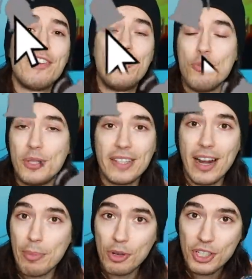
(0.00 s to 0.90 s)
défi ou peut-être
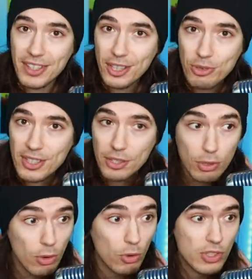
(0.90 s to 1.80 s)
à la prochaine
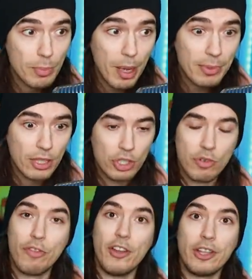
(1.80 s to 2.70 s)
dégustation. On sait pas, peut-être que
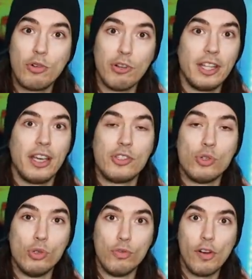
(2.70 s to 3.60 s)
je vais vous faire découvrir des
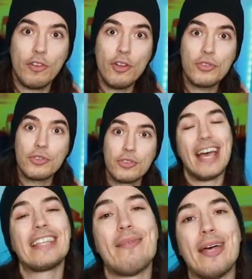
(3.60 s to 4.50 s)
restos de ouf en France.
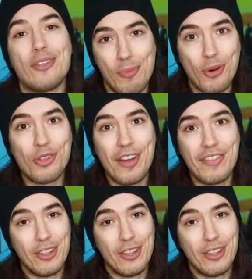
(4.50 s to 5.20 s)
Et à très bientôt pour une nouvelle